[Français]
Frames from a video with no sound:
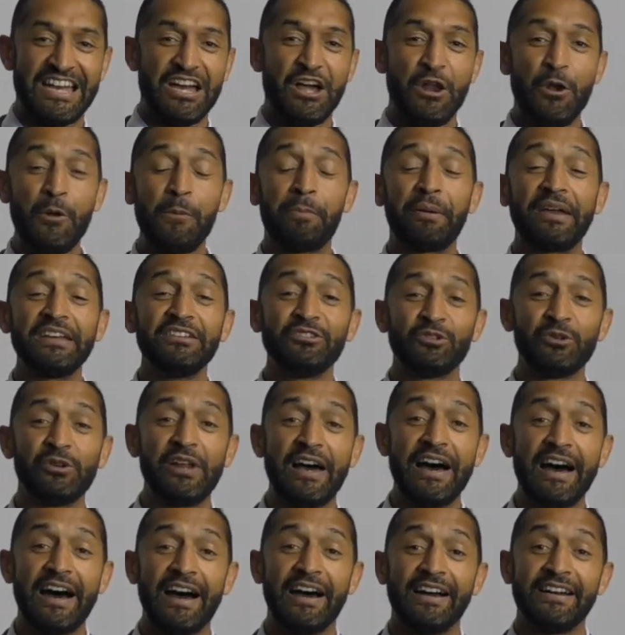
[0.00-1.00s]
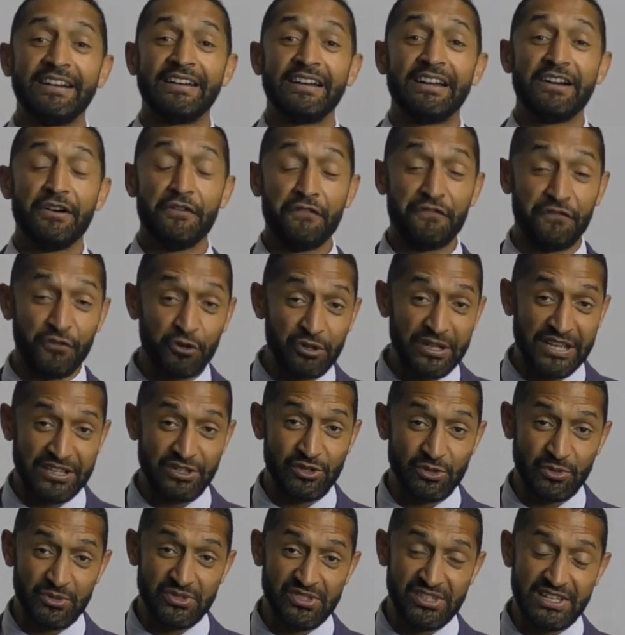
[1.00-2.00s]
le prix de la
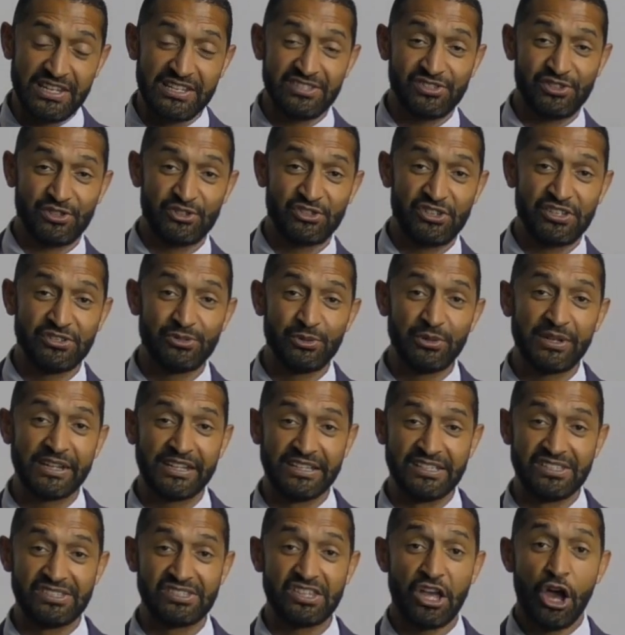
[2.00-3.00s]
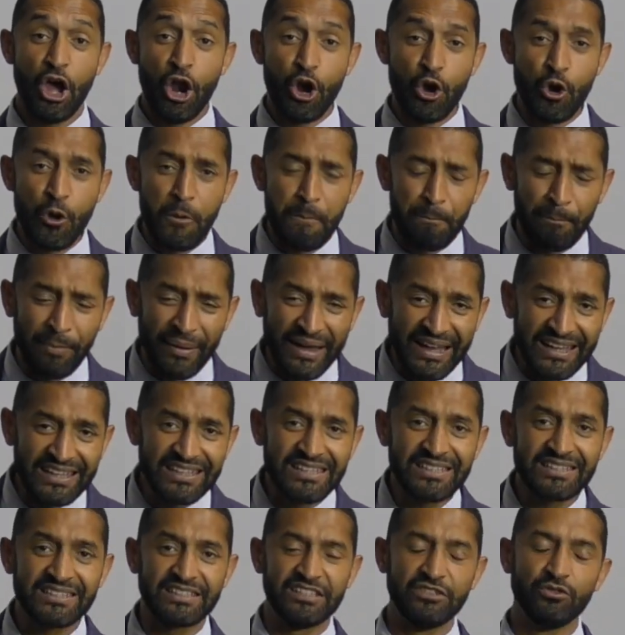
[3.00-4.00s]
vocation céleste en Jésus-Christ Le
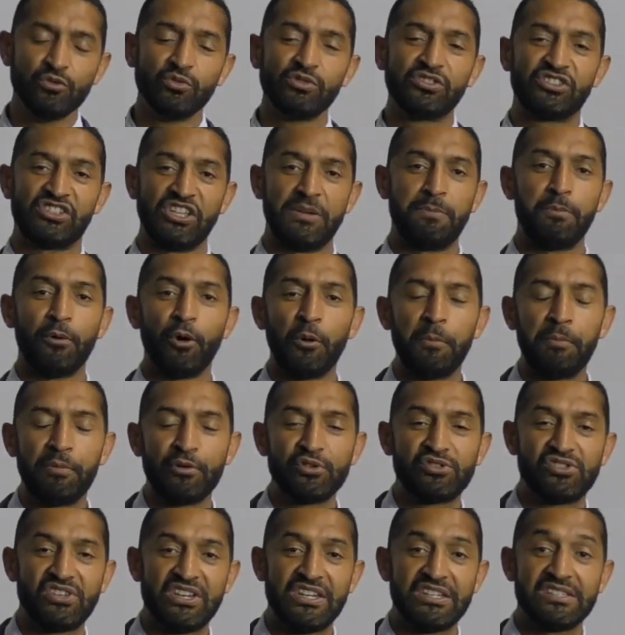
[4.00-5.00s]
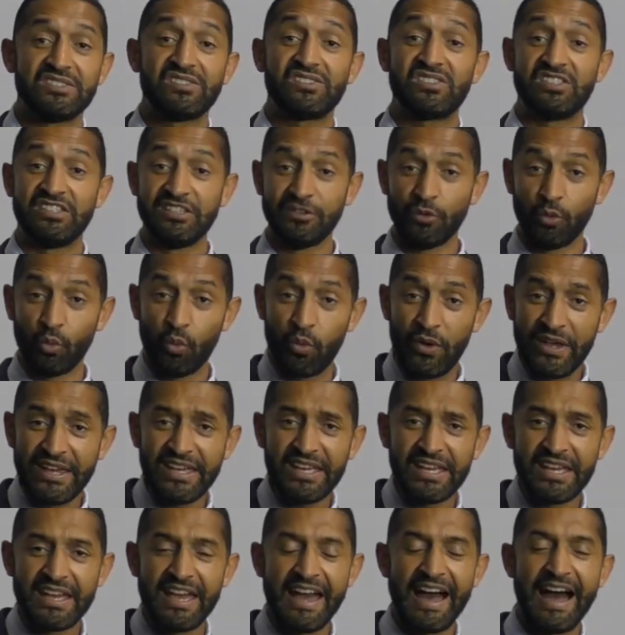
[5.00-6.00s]
prix qui nous est proposé Si
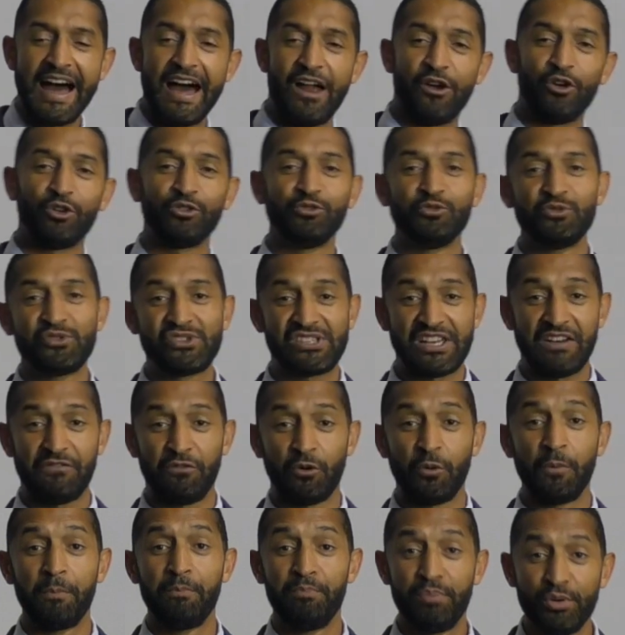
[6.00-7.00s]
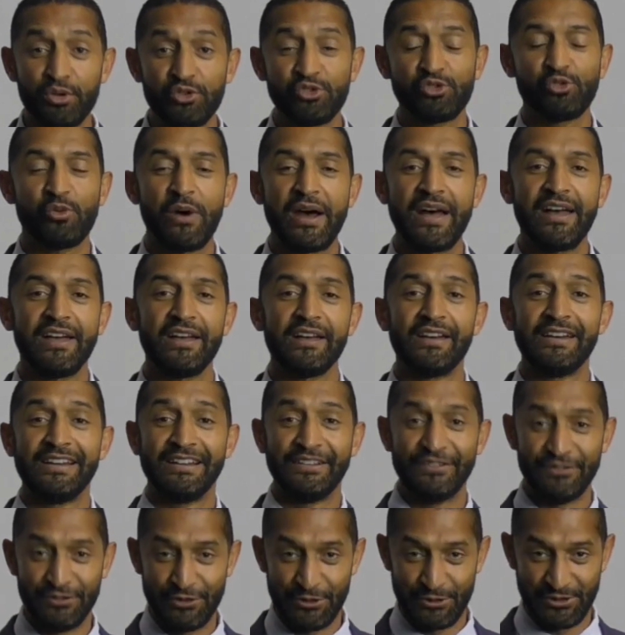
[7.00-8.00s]
oui, alors nous avons besoin
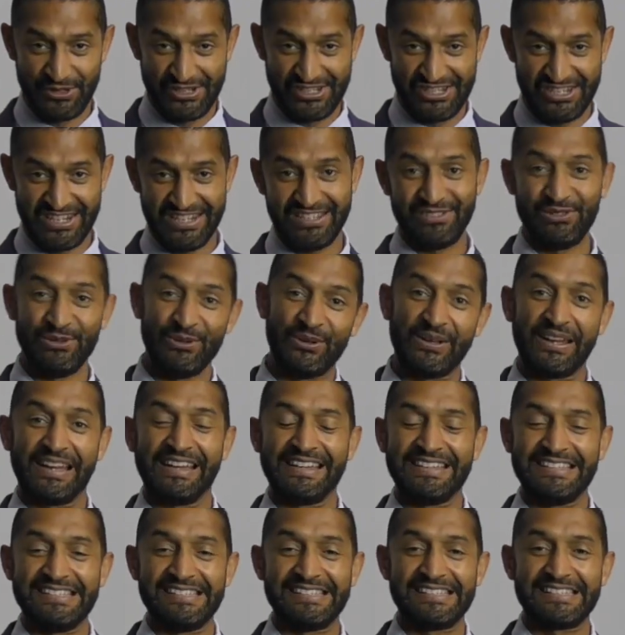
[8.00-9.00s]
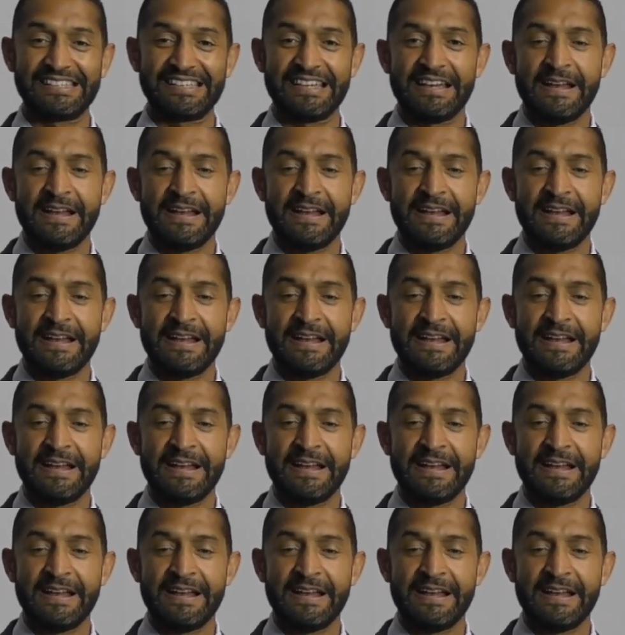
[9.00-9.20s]
de Jésus-Christ.